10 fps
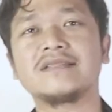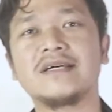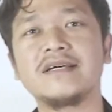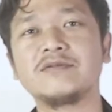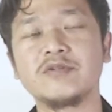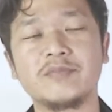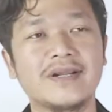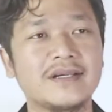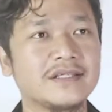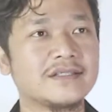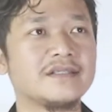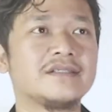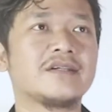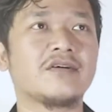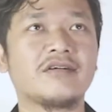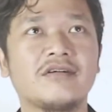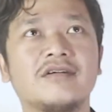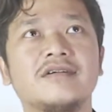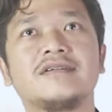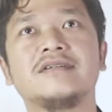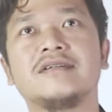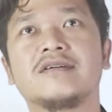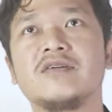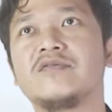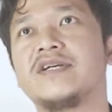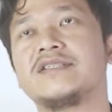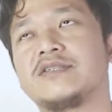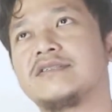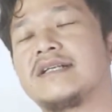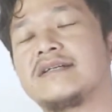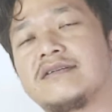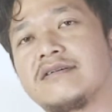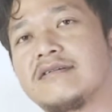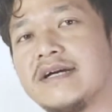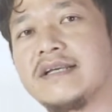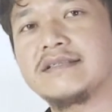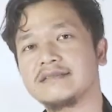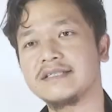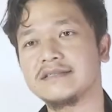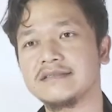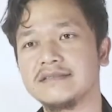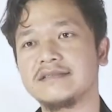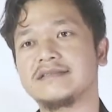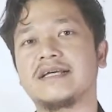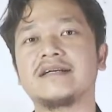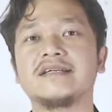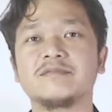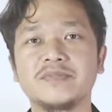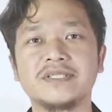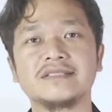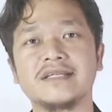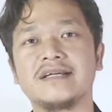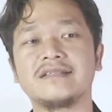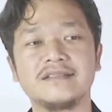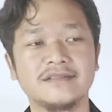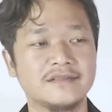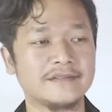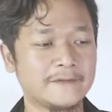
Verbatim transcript: saya untuk beralih ke rokok konvensional ke rokok elektrik sangat besar sekali